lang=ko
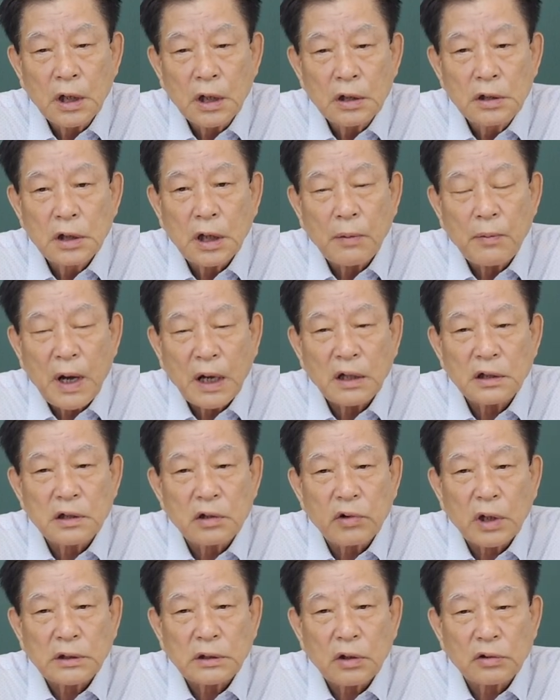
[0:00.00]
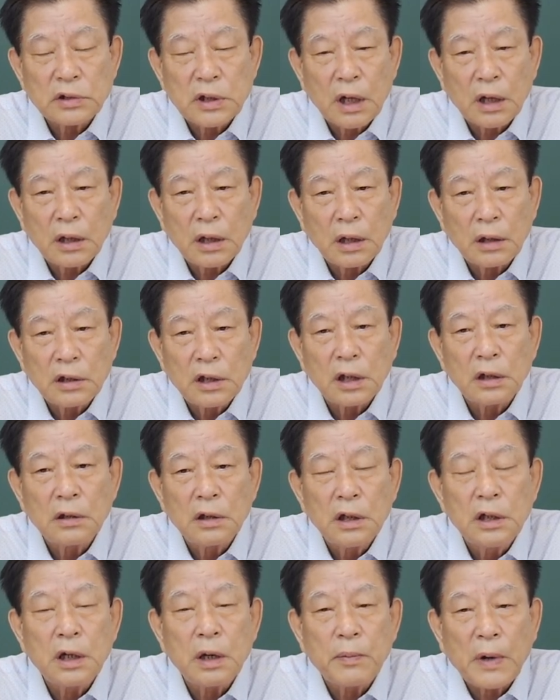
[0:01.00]
네가 맞게 들어왔다고 생각해? 네
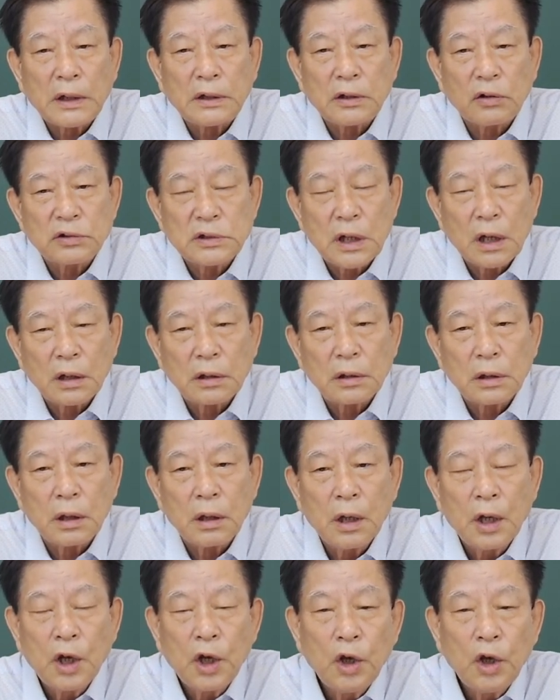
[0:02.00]
일이 맞다고 생각해?